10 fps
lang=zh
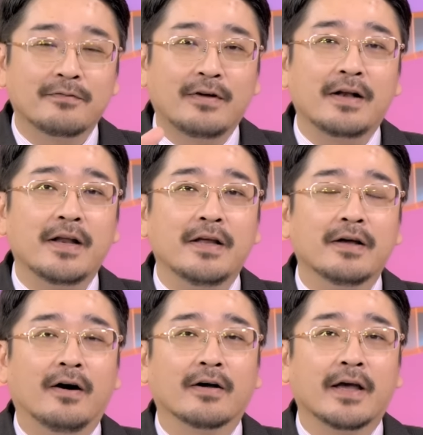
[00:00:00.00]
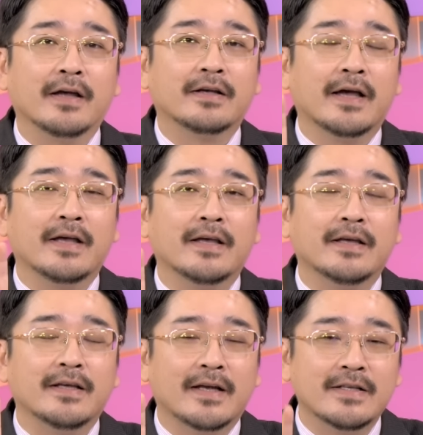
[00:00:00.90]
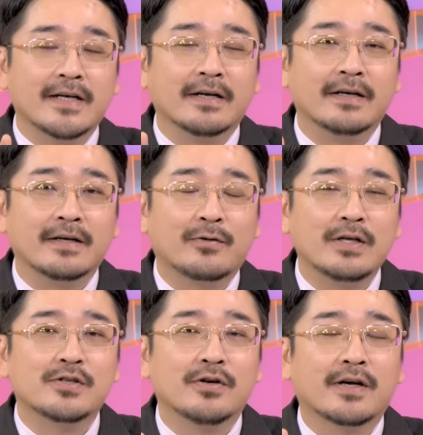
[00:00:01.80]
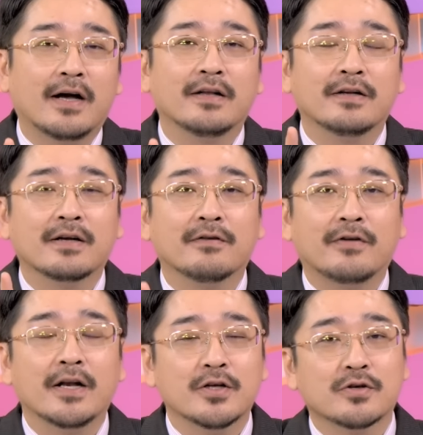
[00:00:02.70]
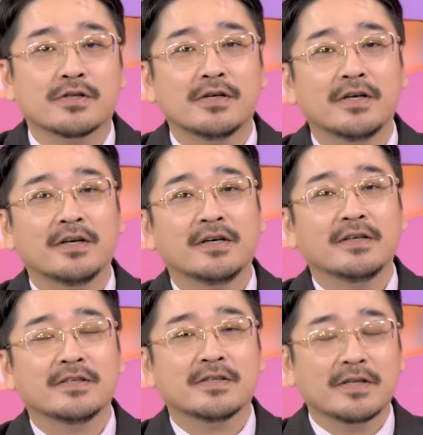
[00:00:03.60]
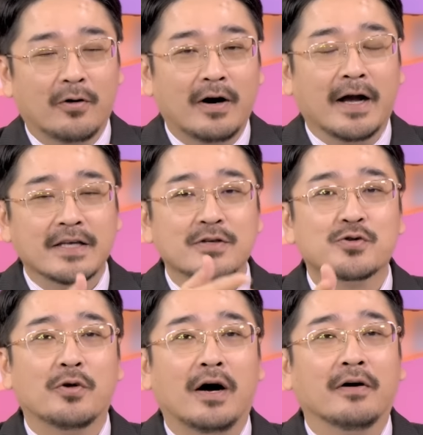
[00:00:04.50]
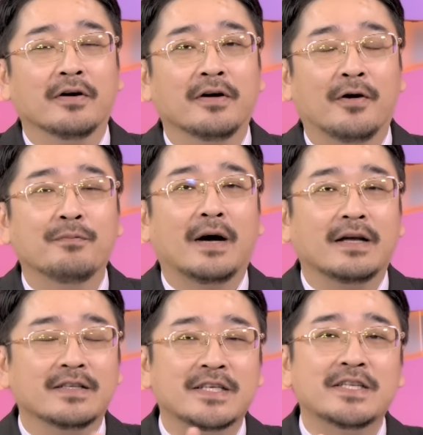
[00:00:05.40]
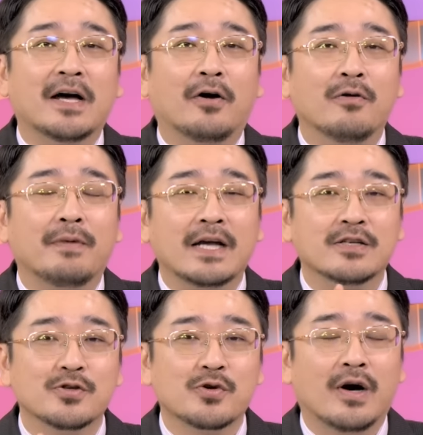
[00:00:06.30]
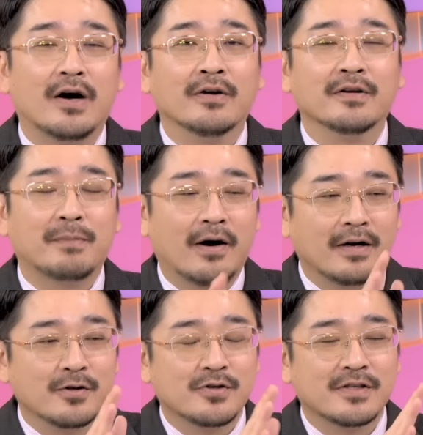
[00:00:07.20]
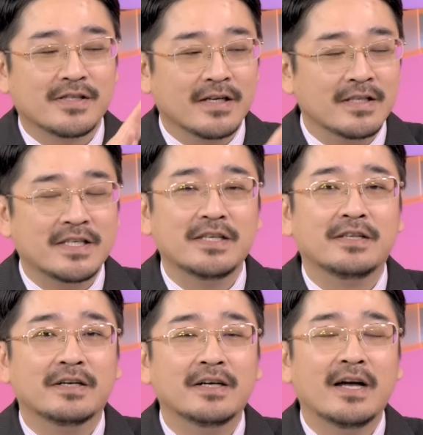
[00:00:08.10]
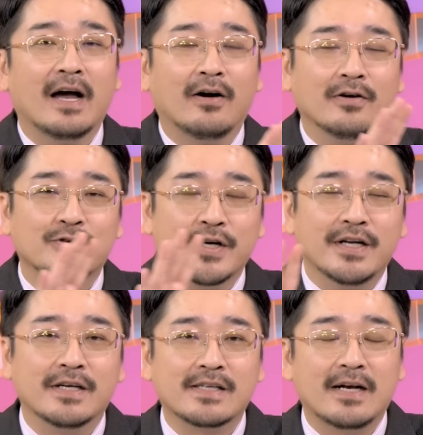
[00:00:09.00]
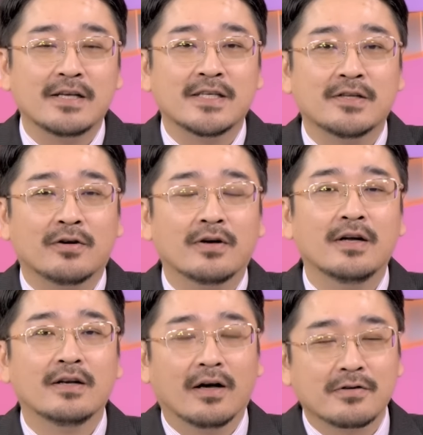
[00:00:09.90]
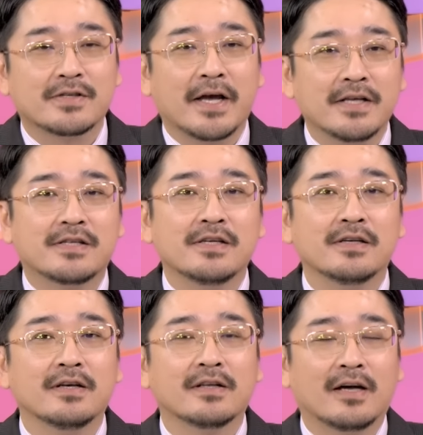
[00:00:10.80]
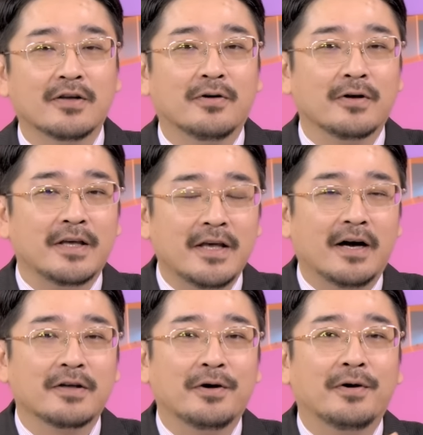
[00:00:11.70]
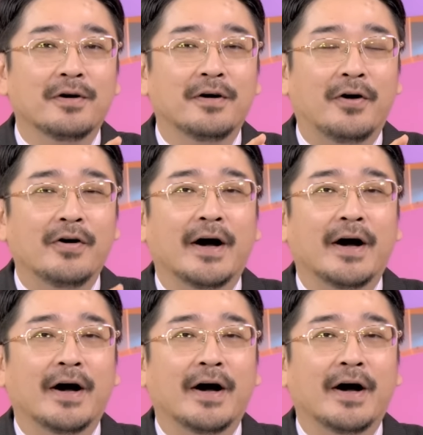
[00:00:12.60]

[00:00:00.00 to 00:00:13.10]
范例啊，给给演讲的观众看的那个范例就是。只红海已经做好了，红百旗下红百已经做好了，包含了整机的，还有水冷的散热系统。然后这一次，他又一样用红